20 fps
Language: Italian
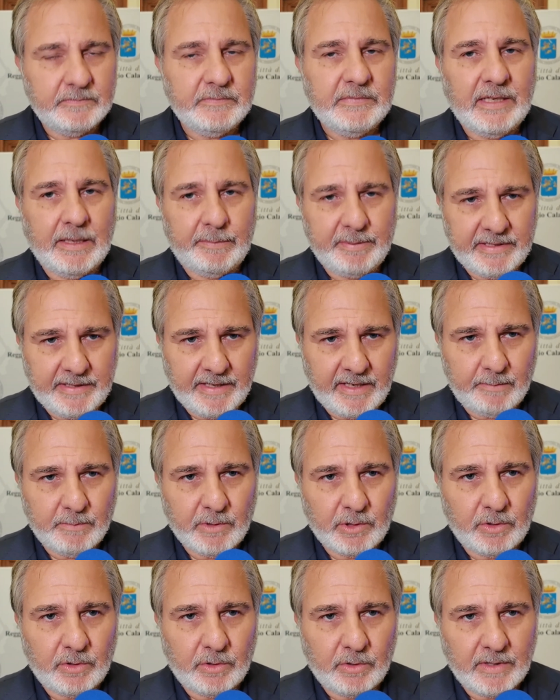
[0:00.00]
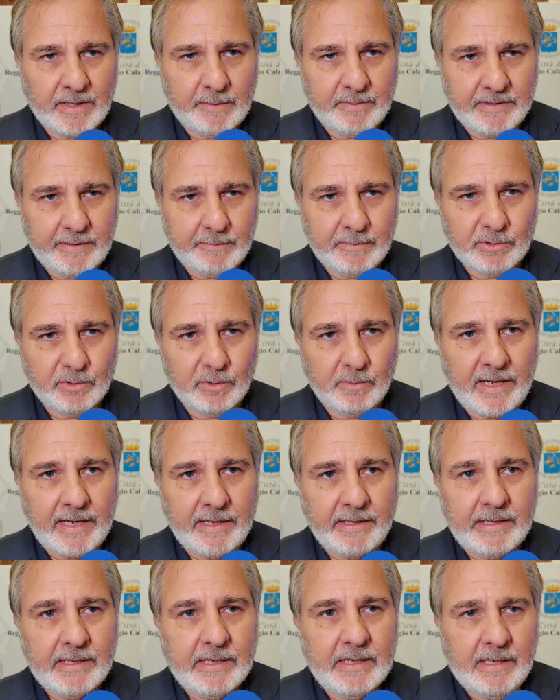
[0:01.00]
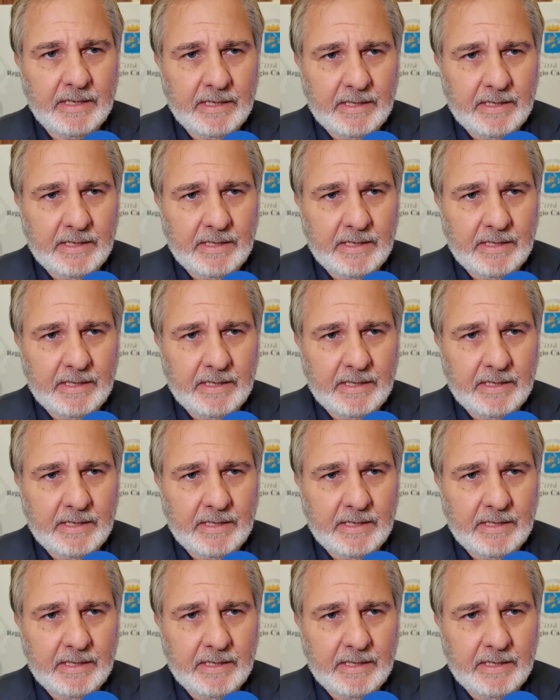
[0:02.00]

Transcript: l'apriremo domani.